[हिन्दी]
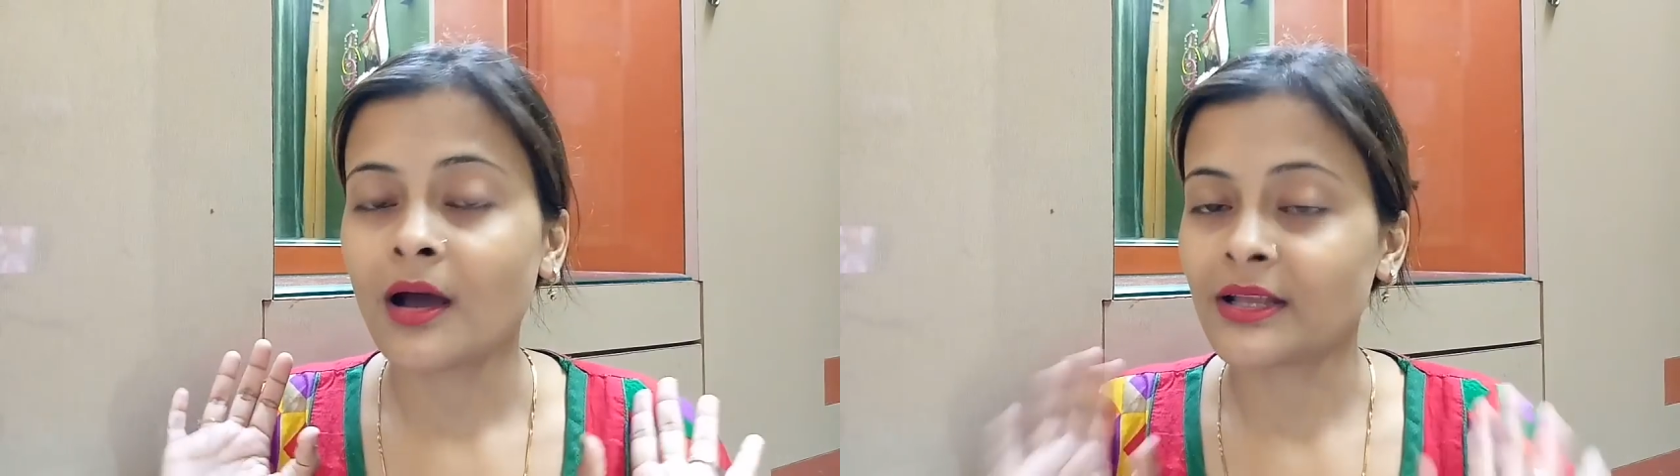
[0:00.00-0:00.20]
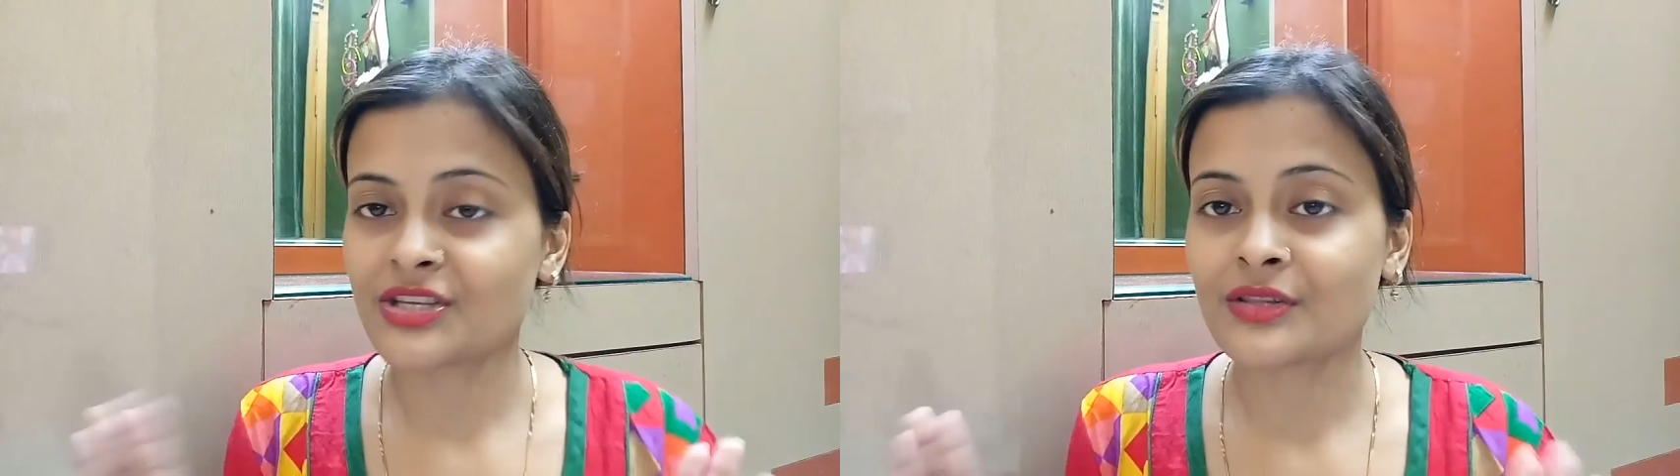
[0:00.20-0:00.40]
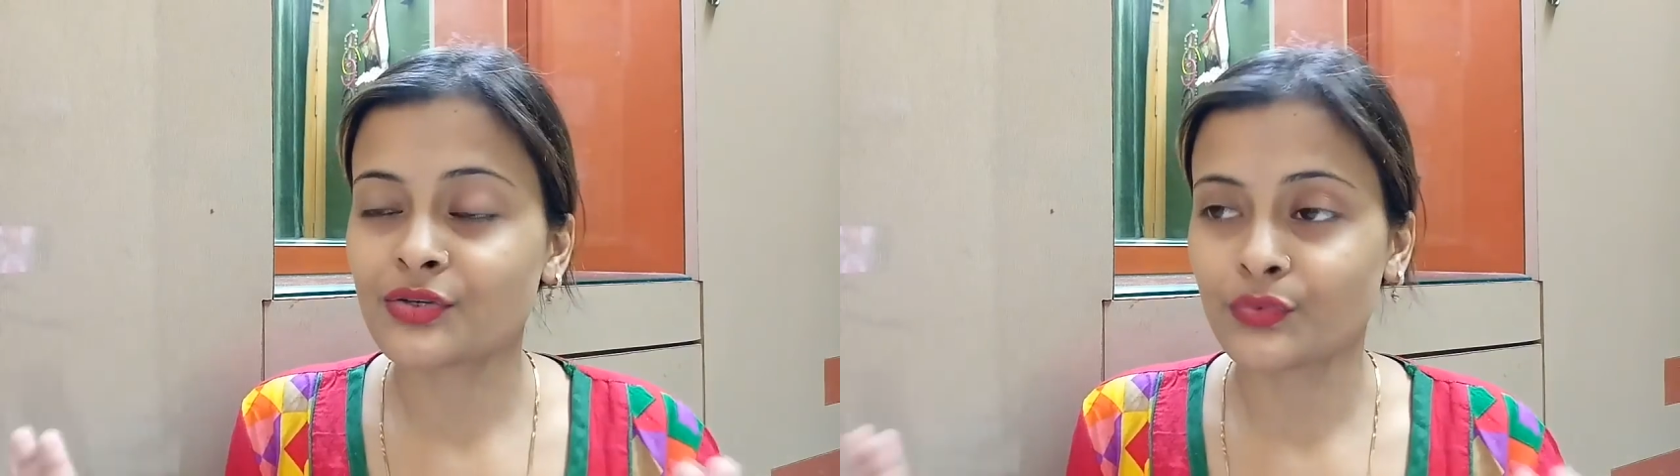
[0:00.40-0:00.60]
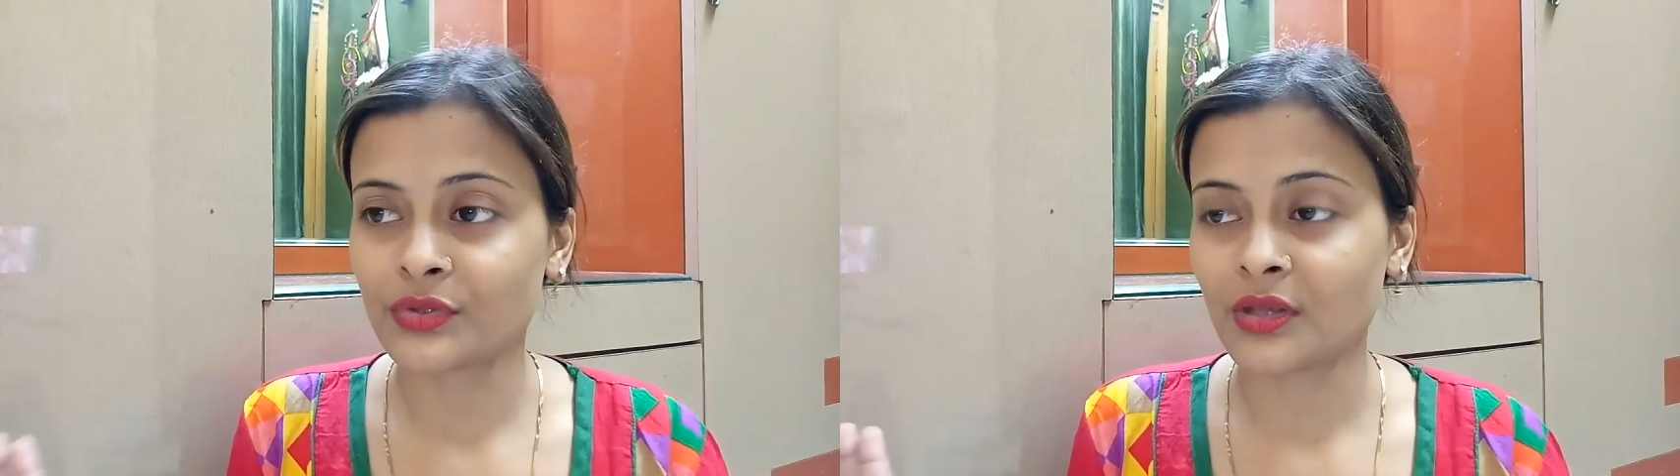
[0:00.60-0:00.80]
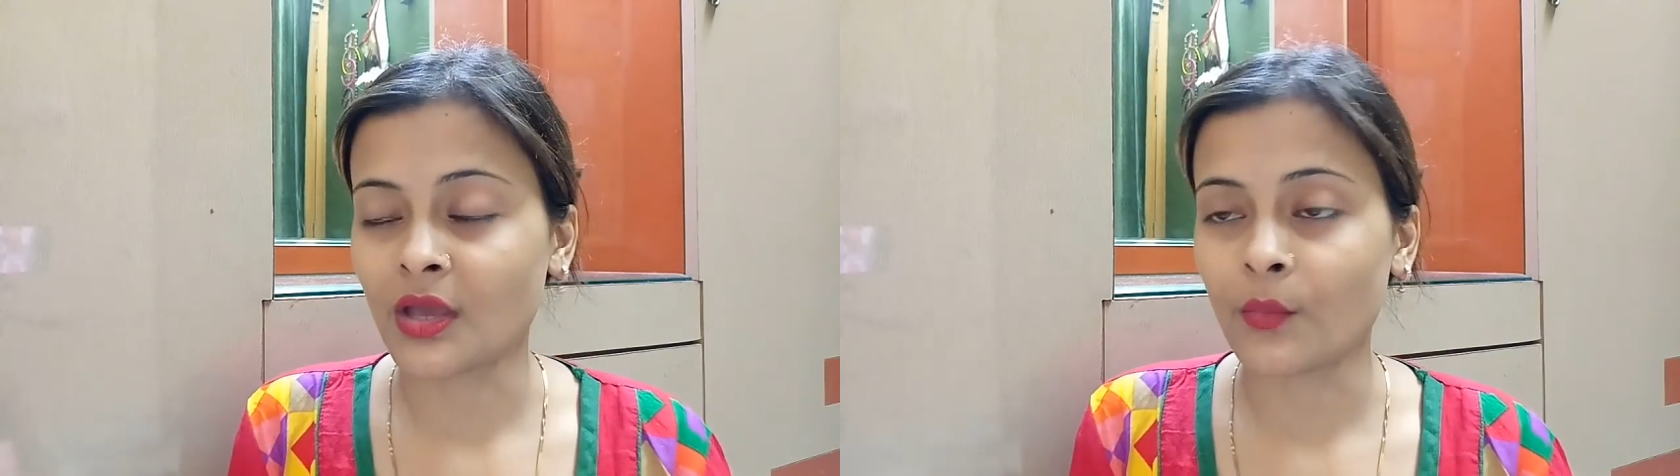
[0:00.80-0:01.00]
अच्छे से
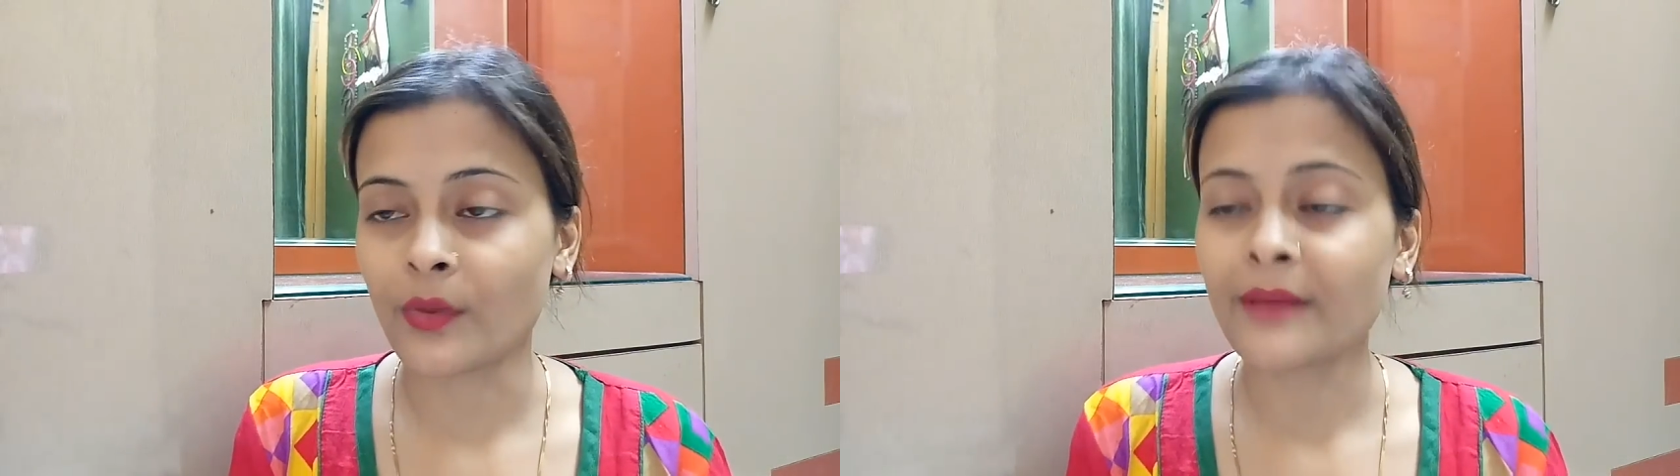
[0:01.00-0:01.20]
यूज़ किया हुआ